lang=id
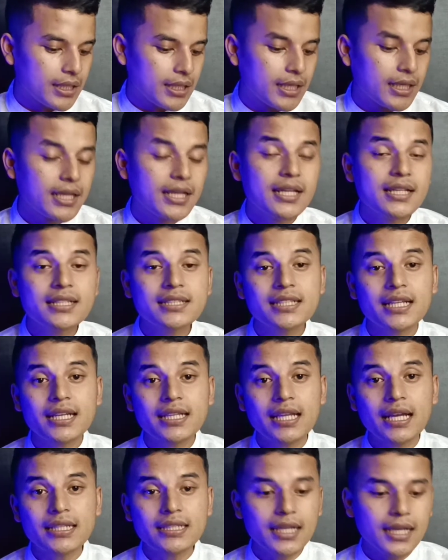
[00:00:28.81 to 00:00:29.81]
Yang ingin saya
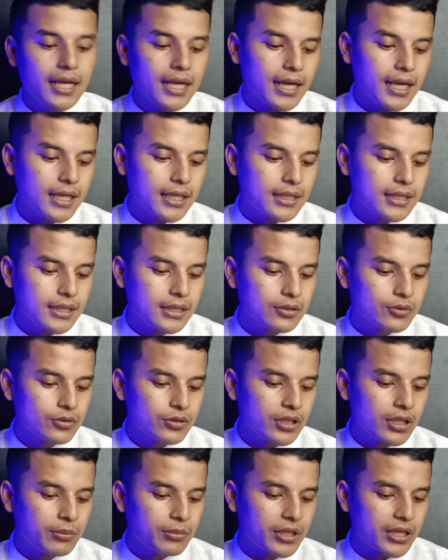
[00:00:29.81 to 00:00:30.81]
tanyakan
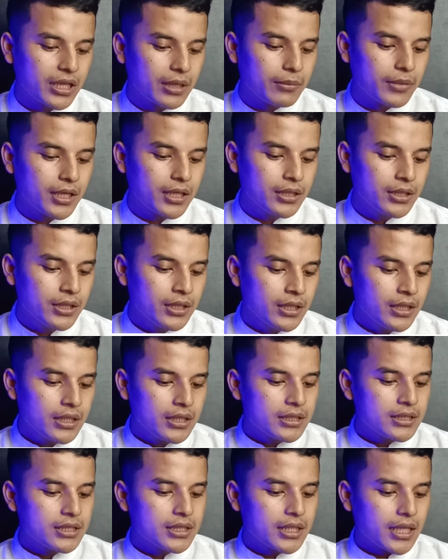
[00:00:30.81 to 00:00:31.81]
yaitu yang pertama
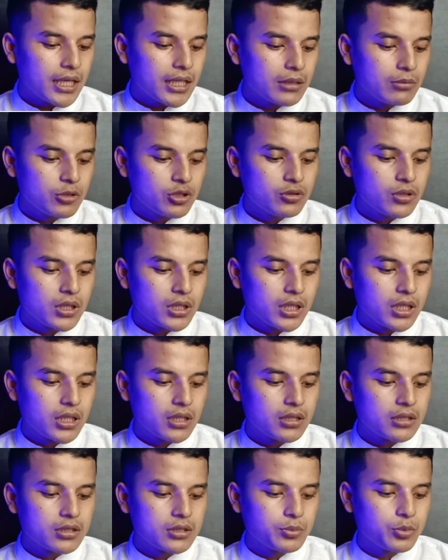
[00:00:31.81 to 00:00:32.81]
jika ingin menjual tanah
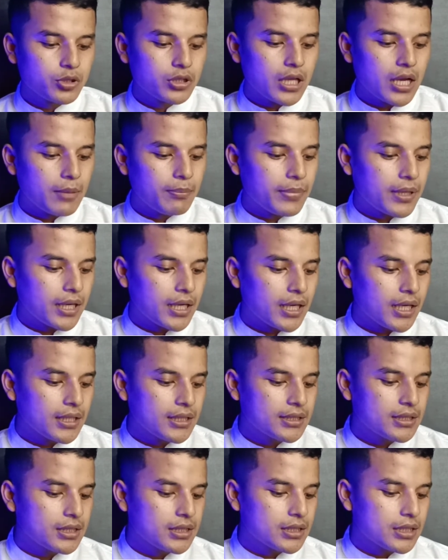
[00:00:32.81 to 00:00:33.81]
tersebut, apakah
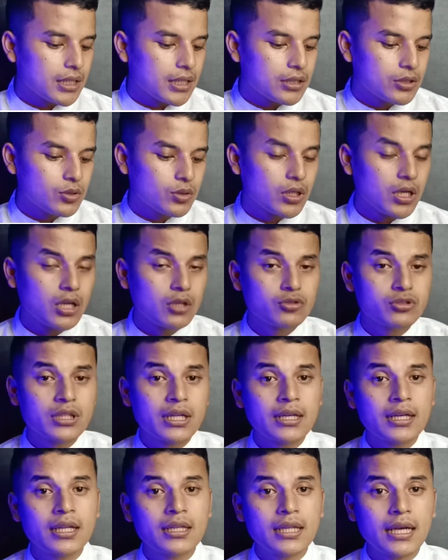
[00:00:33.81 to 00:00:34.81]
istri saya juga harus
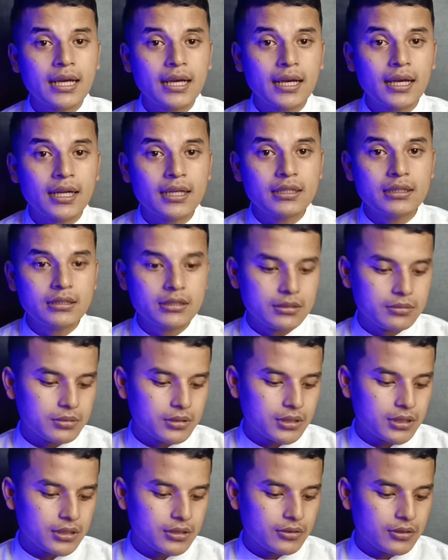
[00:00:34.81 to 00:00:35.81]
tanda tangan?
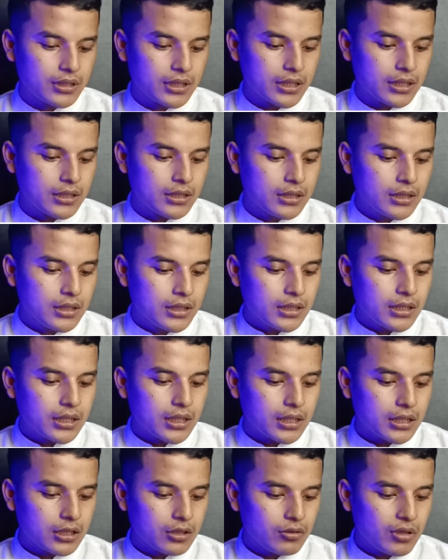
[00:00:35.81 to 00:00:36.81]
Seperti itu ya.
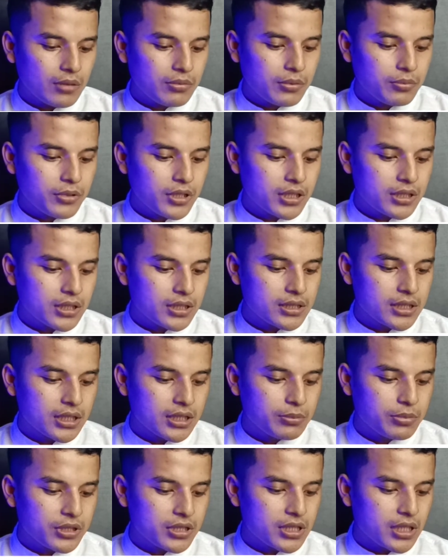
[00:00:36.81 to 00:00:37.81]
Yang kedua, apabila terjadi
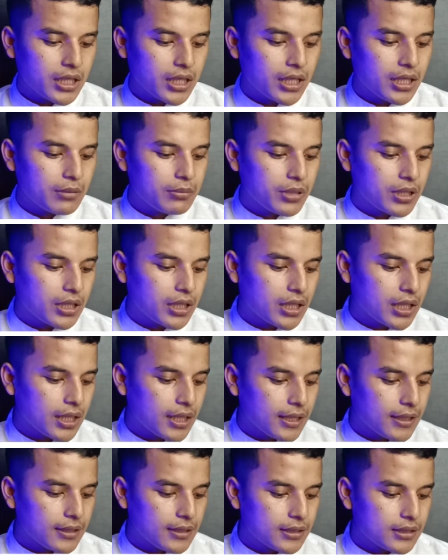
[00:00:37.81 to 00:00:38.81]
perceraian,
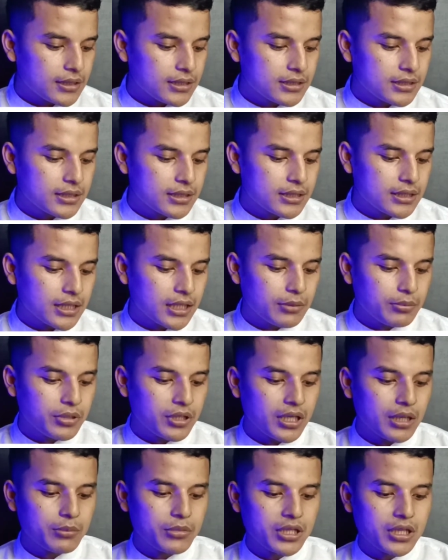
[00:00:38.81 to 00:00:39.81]
apakah istri saya
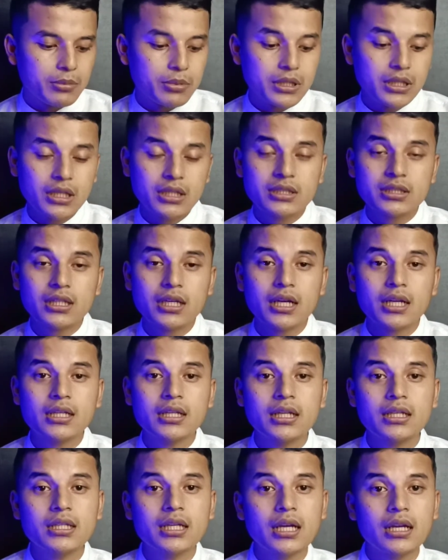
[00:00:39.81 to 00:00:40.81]
berhak mendapatkan setengah
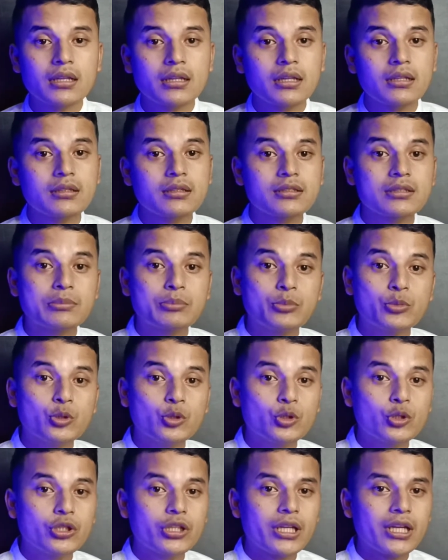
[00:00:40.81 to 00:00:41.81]
dari harta
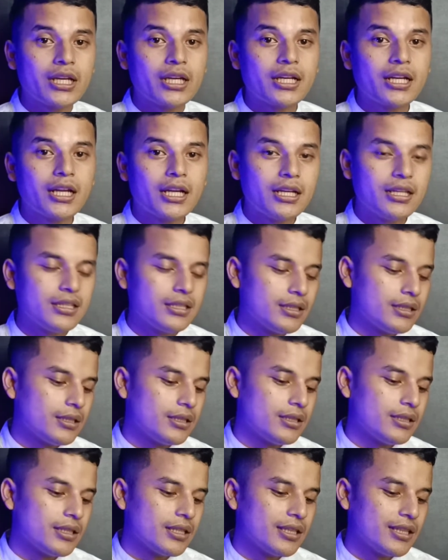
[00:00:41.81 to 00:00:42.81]
tersebut? Ya, e,
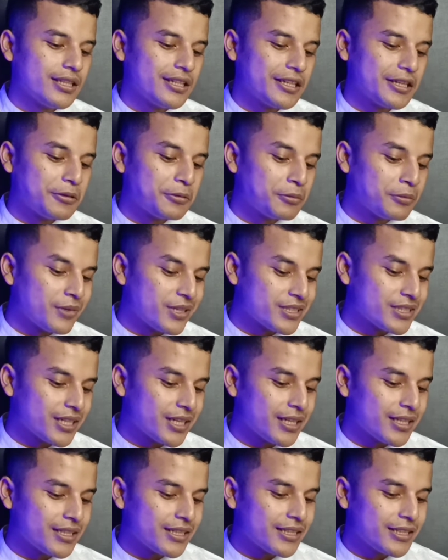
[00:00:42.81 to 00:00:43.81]
inti dari
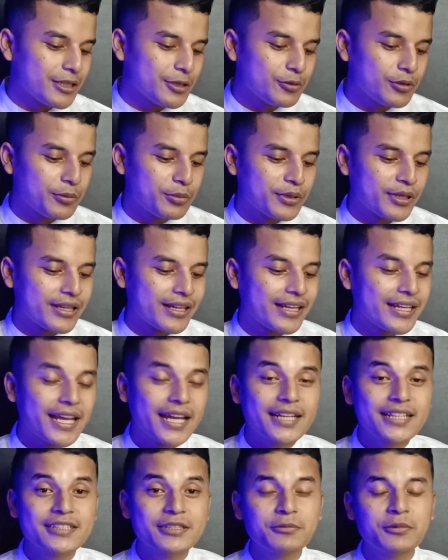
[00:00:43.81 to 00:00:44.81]
permasalahan ini dua
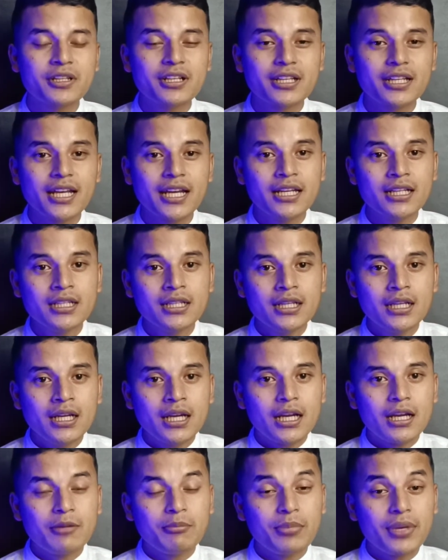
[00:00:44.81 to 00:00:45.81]
pertanyaan ini sebenarnya
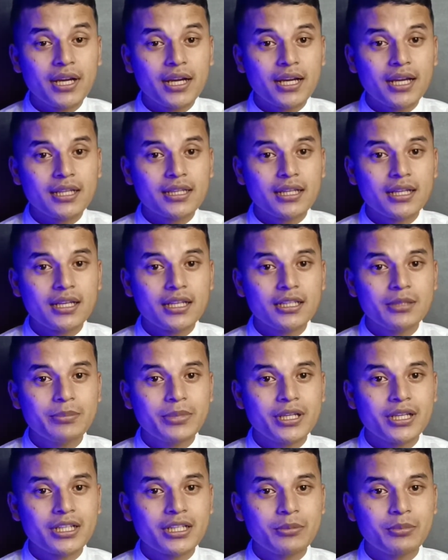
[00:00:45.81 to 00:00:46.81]
apakah tanah
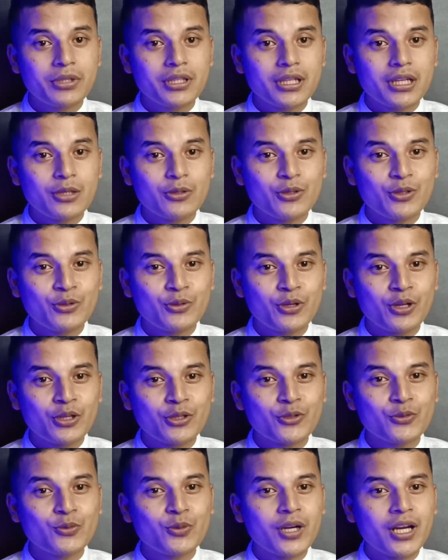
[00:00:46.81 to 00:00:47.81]
hibah yang diberikan oleh orang
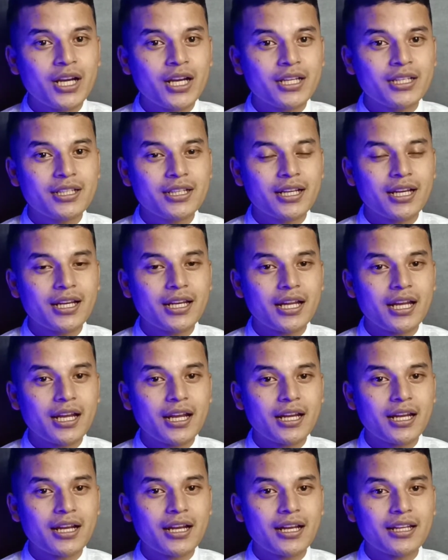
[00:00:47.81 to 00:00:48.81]
tua dengan
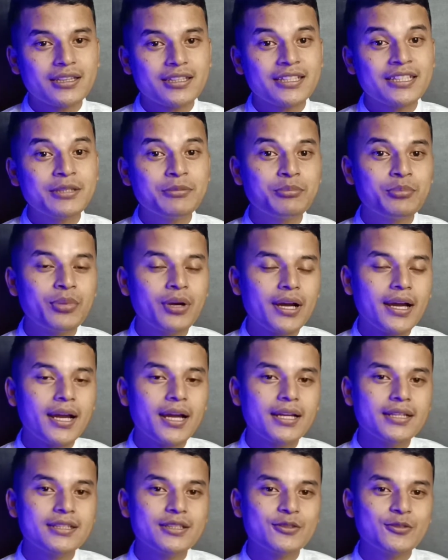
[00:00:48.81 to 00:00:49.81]
akad
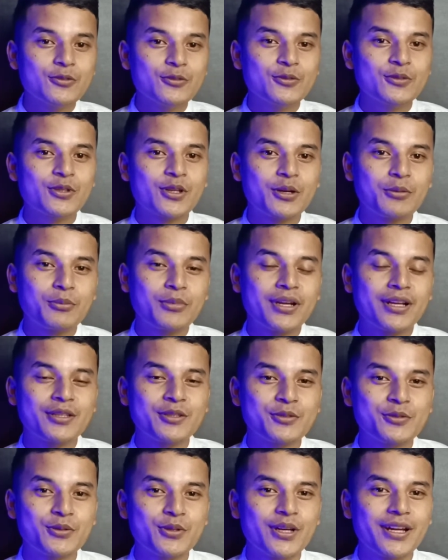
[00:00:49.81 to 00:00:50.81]
hibah itu
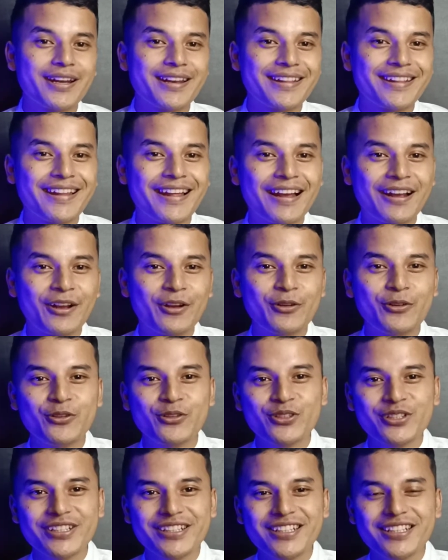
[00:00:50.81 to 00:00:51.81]
termasuk harta
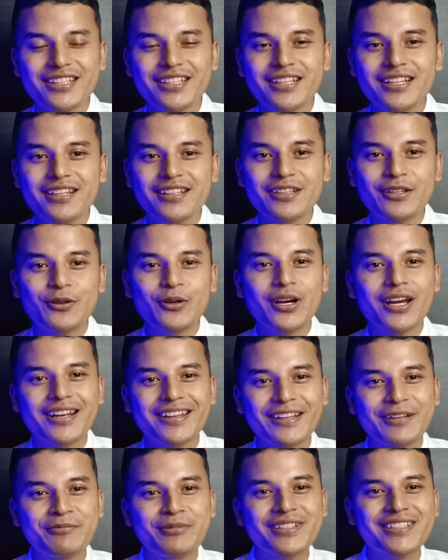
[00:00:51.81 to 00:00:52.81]
gonogini atau
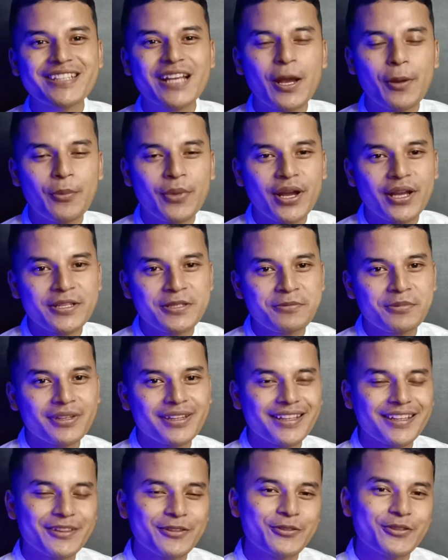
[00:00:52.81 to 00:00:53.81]
harta bersama?
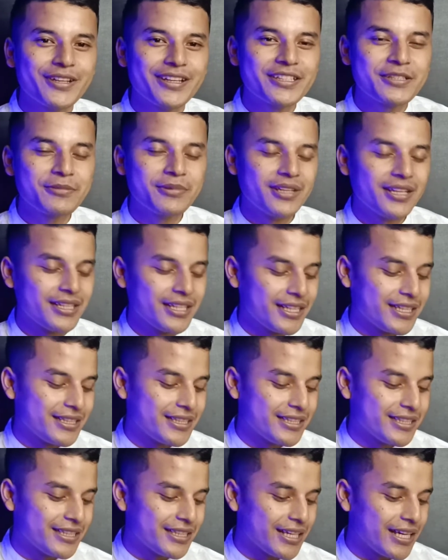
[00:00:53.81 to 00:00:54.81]
Seperti itu ya sebenarnya
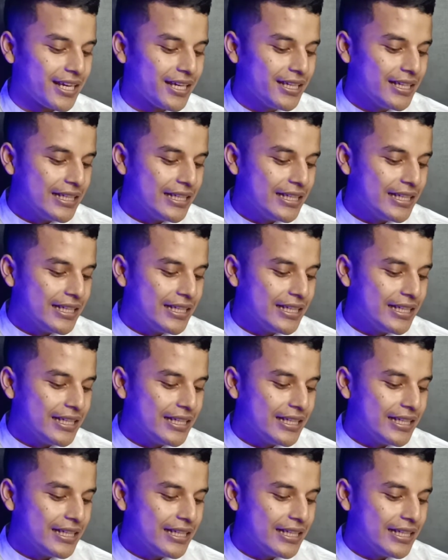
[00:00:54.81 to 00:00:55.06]
intinya.